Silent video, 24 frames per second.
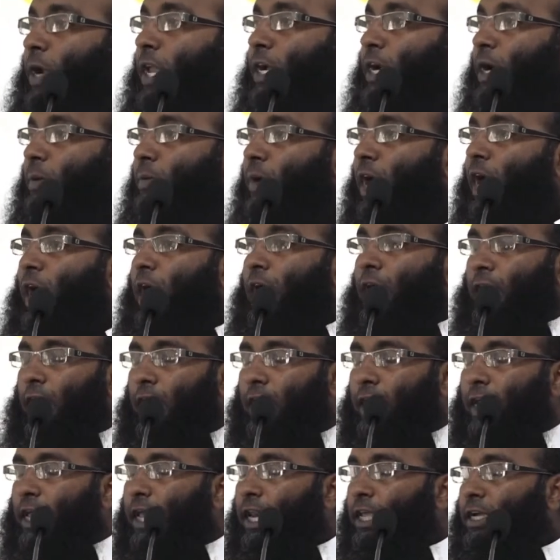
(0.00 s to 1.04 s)
பழக்கம்
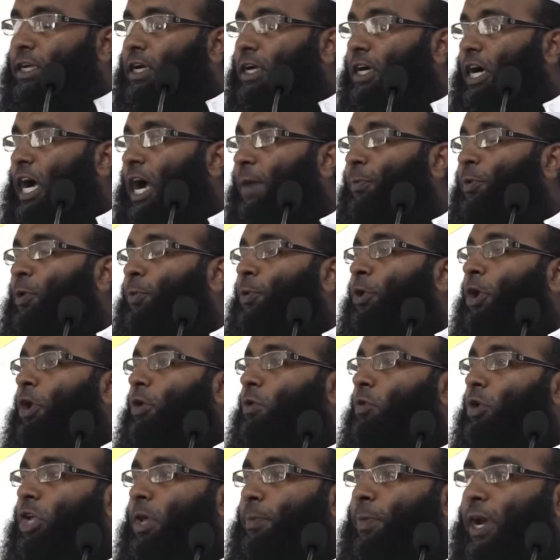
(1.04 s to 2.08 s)
கைகளுக்கு காப்பு
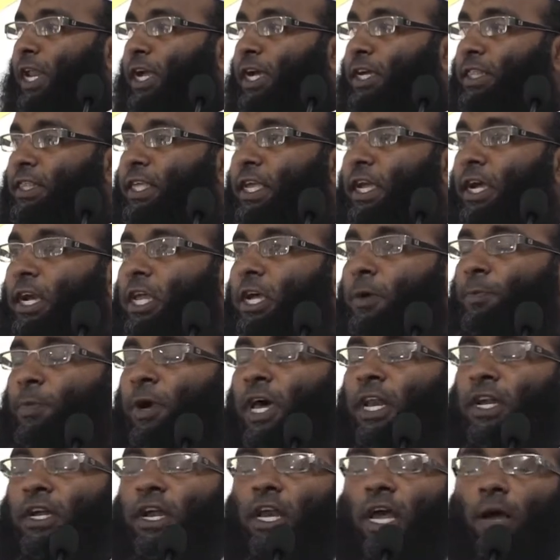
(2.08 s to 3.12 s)
போடக்கூடிய பழக்கத்தை எங்களுக்கு
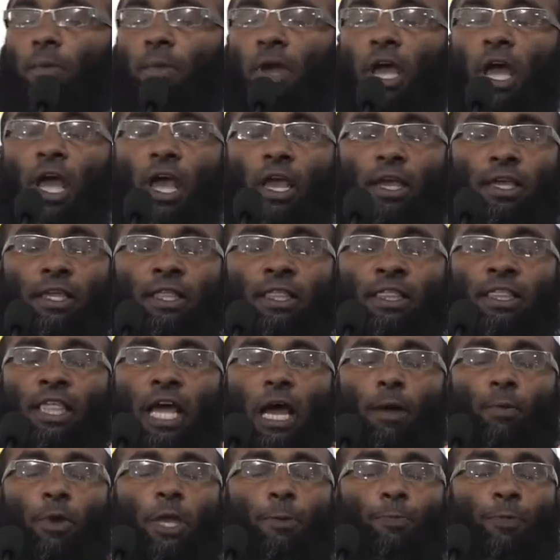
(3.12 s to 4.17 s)
பார்க்கலாம் இந்த
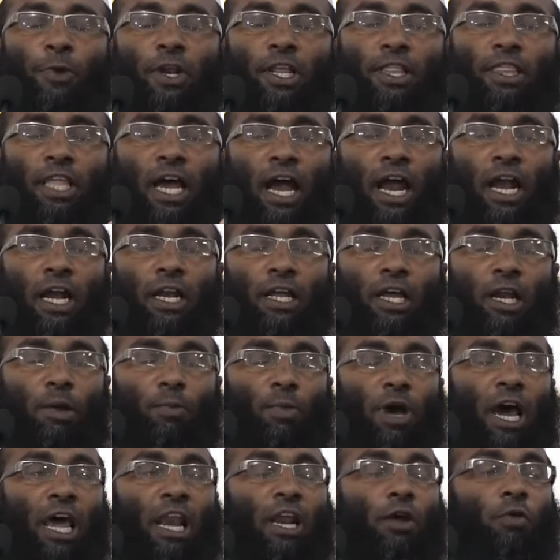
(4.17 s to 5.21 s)
அமைப்பில் இந்த ஆண்கள்
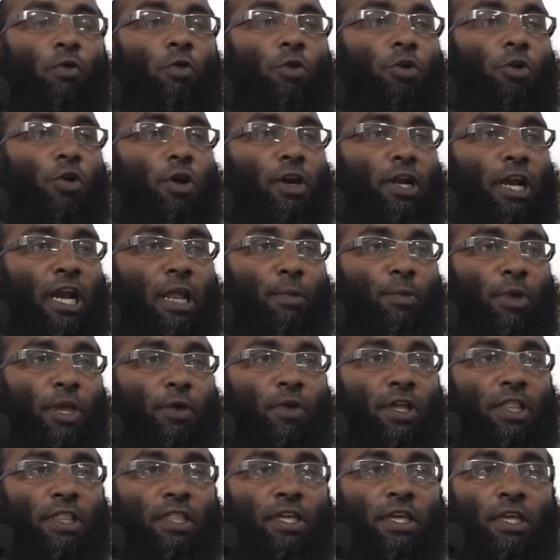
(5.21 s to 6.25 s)
மாறக்கூடிய ஒரு நிலைமை
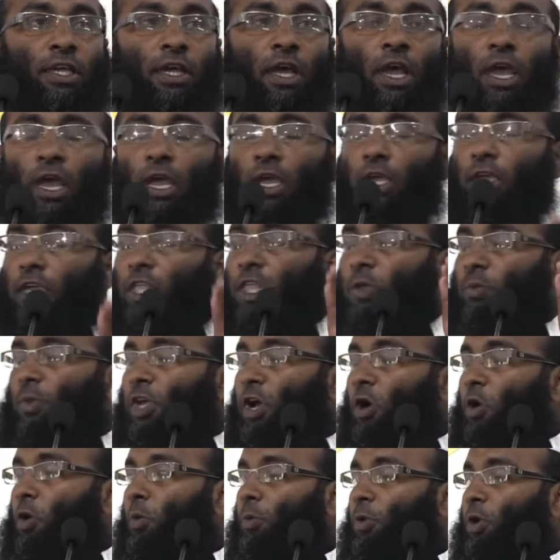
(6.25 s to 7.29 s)
வந்து இது
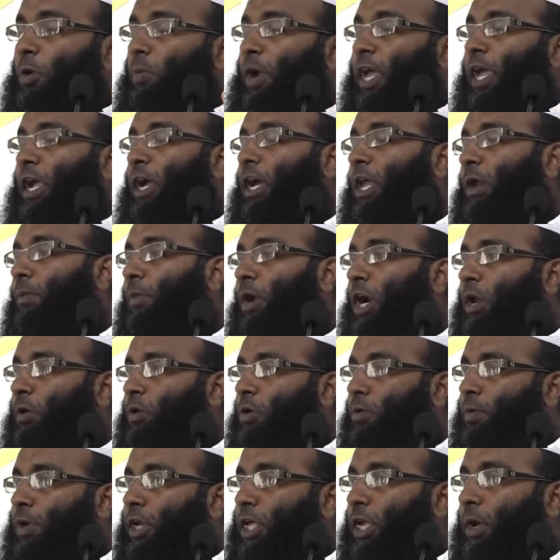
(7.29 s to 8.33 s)
மிகவும் ஒரு பயங்கரமான
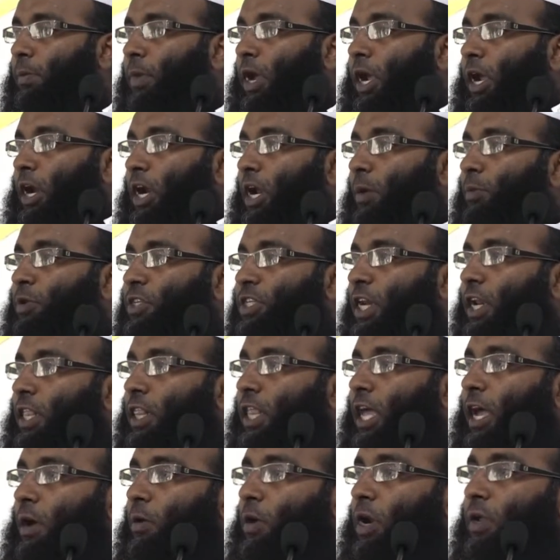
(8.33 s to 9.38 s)
ஒரு விடயம் நபி
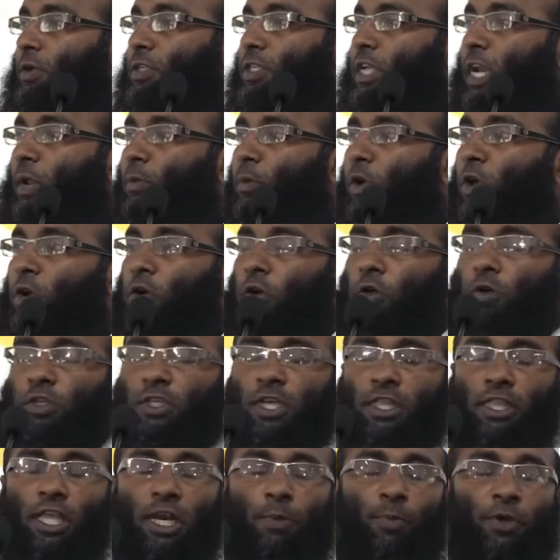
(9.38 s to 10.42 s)
சொல்லாஹ் அலிவசல்லம் அவர்கள் ஒரு
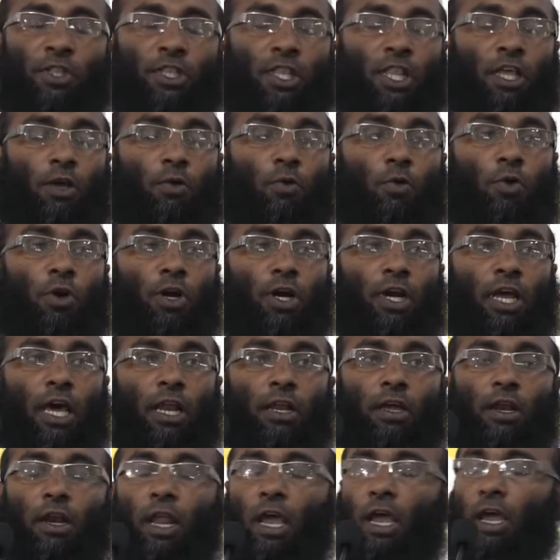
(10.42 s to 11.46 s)
சந்தர்ப்பத்திலே
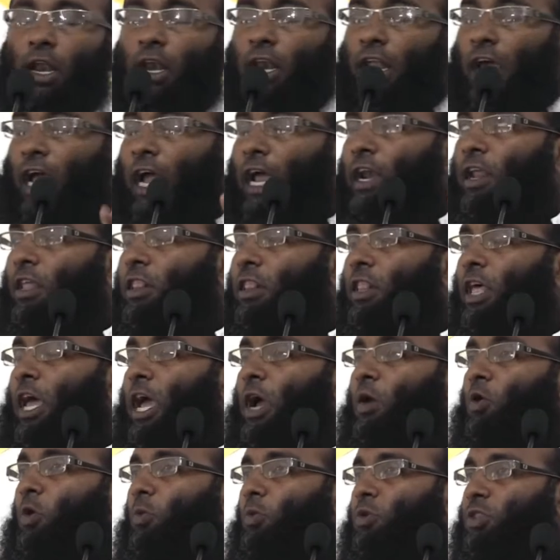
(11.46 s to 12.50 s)
கூறுகின்றார்கள்
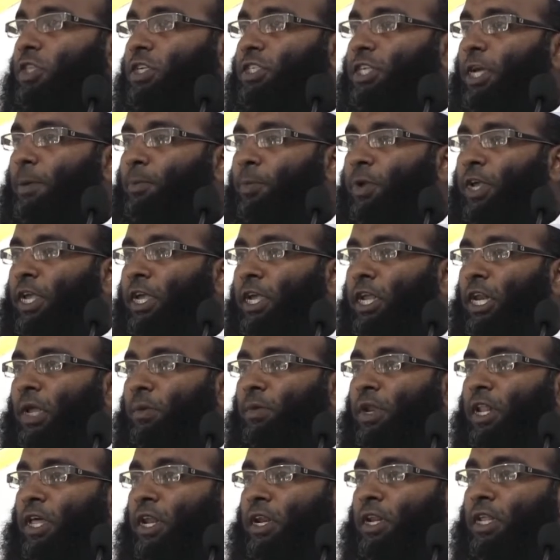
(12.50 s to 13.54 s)
லானல்லாஹுல் முத்தஷப்பிஹீன
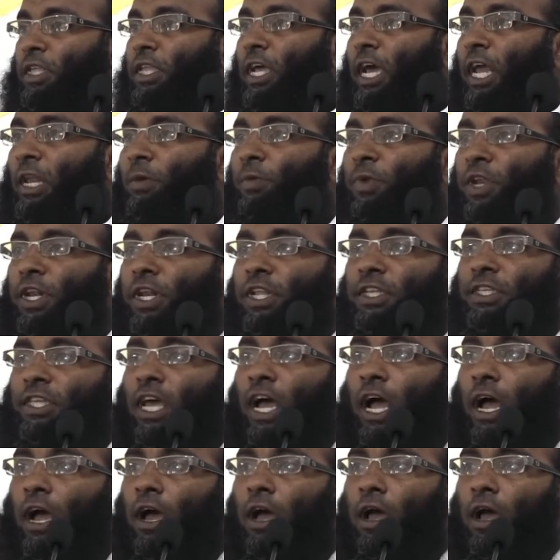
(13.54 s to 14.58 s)
மினர் ரிஜாலி பின் நிசா